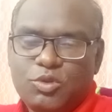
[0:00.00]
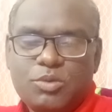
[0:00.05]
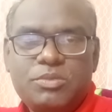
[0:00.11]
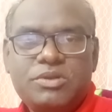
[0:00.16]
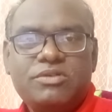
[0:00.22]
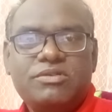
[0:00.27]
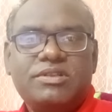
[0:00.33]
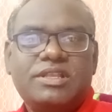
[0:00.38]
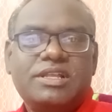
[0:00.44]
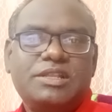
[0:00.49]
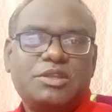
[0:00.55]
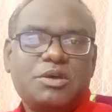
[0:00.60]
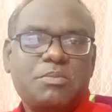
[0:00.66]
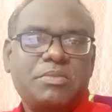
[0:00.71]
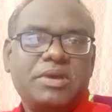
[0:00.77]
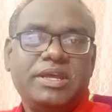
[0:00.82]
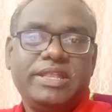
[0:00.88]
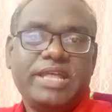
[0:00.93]
తొమ్మిది వందల
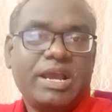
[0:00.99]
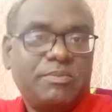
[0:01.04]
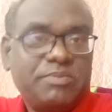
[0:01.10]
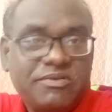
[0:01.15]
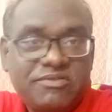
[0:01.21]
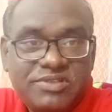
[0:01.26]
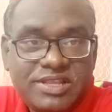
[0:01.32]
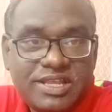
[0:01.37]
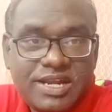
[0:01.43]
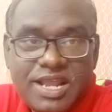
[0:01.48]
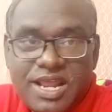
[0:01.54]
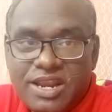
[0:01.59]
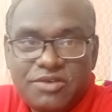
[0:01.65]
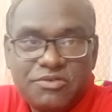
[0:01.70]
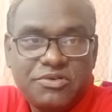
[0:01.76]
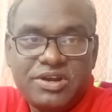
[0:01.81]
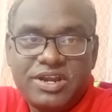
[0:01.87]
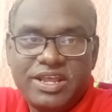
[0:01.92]
తొంభై ఐదు ఎక్పఫ్లు
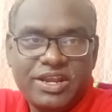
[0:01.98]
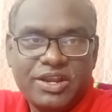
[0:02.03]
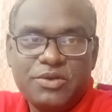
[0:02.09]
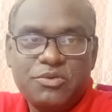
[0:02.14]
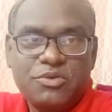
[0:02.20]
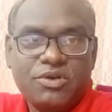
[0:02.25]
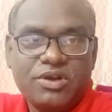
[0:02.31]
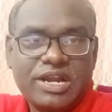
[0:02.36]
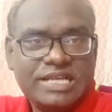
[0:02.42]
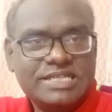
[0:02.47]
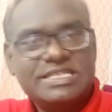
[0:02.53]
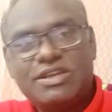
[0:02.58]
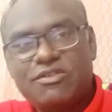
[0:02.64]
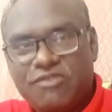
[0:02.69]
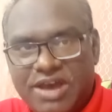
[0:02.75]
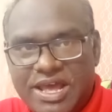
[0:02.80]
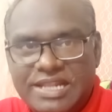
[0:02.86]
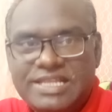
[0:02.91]
తిన్నారని కూడా నేను అనుకోవట్లే
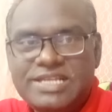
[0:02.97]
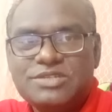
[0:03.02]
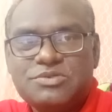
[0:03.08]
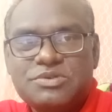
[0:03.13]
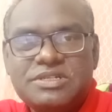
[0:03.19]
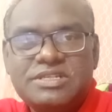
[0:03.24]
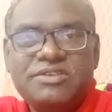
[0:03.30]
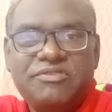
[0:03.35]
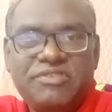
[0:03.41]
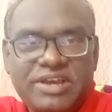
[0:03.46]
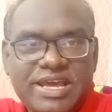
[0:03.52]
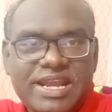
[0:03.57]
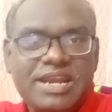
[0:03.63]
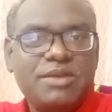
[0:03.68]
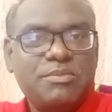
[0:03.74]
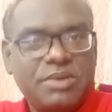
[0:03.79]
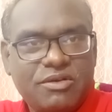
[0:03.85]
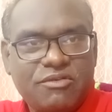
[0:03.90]
సార్ వాళ్ళు తీసుకొచ్చిన
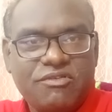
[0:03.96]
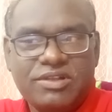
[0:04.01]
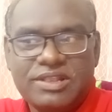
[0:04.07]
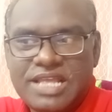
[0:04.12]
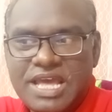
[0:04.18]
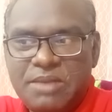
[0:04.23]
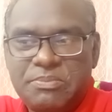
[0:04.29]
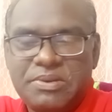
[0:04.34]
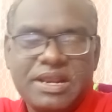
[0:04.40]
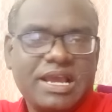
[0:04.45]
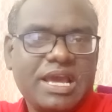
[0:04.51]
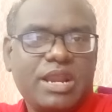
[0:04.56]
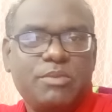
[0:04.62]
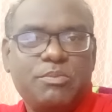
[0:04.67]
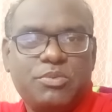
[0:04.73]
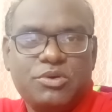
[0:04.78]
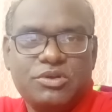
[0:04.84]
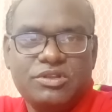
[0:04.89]
ఫిగర్ని మనం దాని
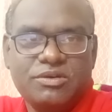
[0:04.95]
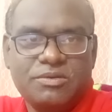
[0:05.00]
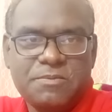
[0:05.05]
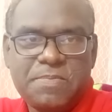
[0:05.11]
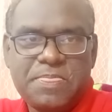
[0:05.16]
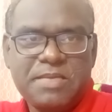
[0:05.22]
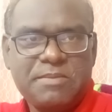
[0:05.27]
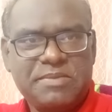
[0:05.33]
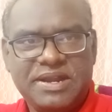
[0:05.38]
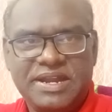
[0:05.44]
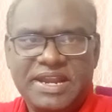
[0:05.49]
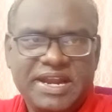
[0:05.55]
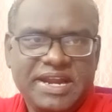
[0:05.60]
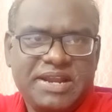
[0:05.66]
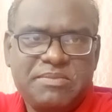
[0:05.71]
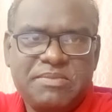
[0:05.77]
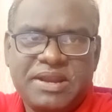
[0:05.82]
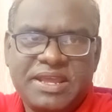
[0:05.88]
ప్రకారం పోదాం మన
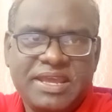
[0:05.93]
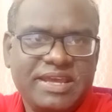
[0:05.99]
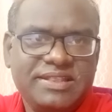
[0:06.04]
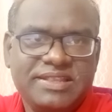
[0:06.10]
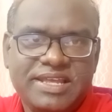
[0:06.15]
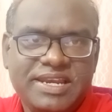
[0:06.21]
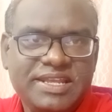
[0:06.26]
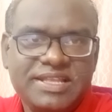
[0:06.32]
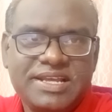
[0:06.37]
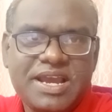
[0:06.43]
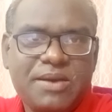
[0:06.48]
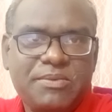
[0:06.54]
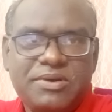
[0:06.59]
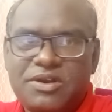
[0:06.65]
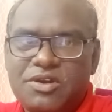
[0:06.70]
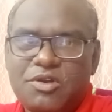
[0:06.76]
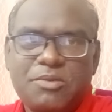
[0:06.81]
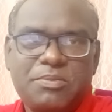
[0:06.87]
డేటా మనకేం తెలియదు
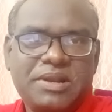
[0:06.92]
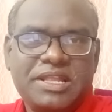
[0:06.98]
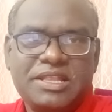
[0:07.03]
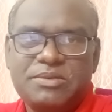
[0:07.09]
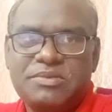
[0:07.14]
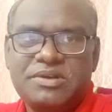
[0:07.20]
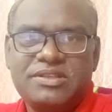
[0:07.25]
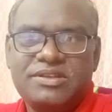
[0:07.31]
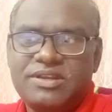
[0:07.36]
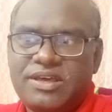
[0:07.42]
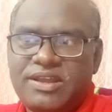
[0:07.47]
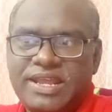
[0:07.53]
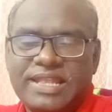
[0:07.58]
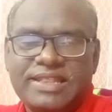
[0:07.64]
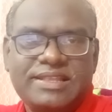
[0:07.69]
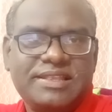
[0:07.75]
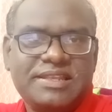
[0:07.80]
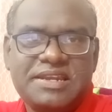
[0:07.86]
కాబట్టి లోపల ఎంతమంది ఉన్నారు
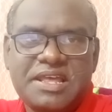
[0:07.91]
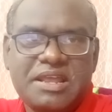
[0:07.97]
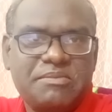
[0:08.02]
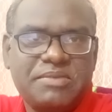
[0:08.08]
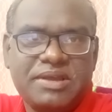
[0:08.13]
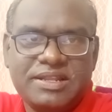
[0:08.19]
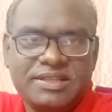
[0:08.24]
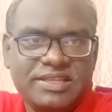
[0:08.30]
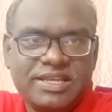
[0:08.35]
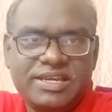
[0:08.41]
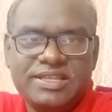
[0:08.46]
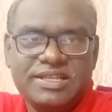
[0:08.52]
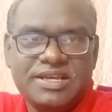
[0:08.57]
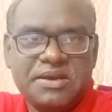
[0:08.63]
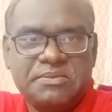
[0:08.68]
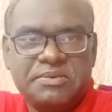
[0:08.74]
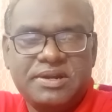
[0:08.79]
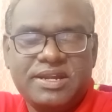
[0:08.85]
ఎంత తిన్నారు మనకు తెలియదు
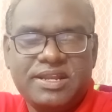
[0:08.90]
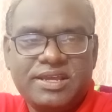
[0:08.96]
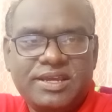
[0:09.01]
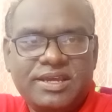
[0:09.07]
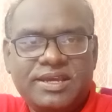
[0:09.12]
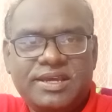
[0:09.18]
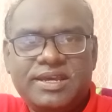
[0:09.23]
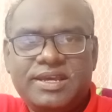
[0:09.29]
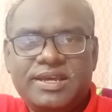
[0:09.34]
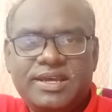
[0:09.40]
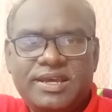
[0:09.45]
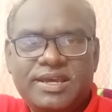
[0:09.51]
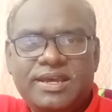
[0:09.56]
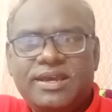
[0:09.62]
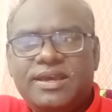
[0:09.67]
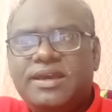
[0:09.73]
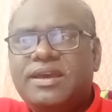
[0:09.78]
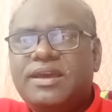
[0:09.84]
కాబట్టి
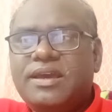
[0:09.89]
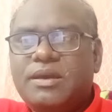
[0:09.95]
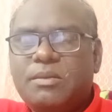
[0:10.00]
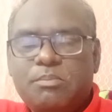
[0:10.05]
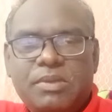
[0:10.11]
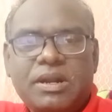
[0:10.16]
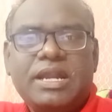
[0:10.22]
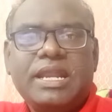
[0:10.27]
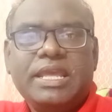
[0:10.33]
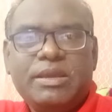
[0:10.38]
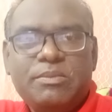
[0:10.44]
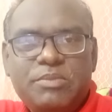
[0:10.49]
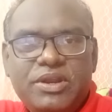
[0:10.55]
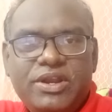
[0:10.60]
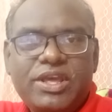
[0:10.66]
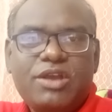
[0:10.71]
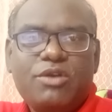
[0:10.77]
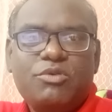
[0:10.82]
బట్ ఈ
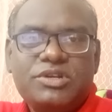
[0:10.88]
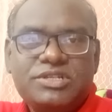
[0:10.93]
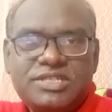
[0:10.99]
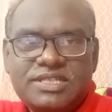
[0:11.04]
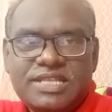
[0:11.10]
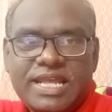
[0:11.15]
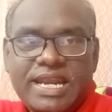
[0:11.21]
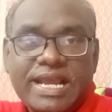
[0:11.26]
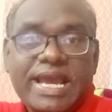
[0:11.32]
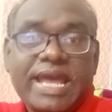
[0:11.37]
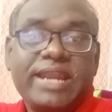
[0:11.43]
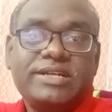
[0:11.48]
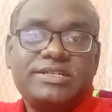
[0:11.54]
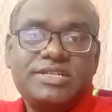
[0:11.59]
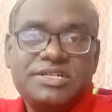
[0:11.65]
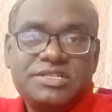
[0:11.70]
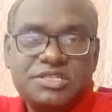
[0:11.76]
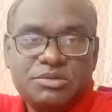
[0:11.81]
మీడియాలో వచ్చిందని
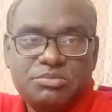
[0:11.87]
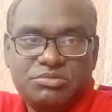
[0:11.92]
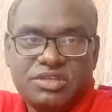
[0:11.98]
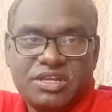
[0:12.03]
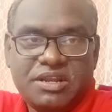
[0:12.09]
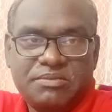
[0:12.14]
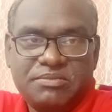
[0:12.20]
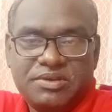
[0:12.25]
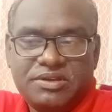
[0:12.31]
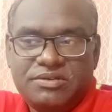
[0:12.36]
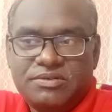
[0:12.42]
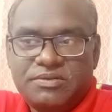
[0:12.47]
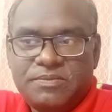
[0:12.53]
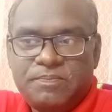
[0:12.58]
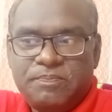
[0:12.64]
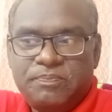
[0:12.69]
కనెక్ట్ చేసి చెప్తున్నా మీకు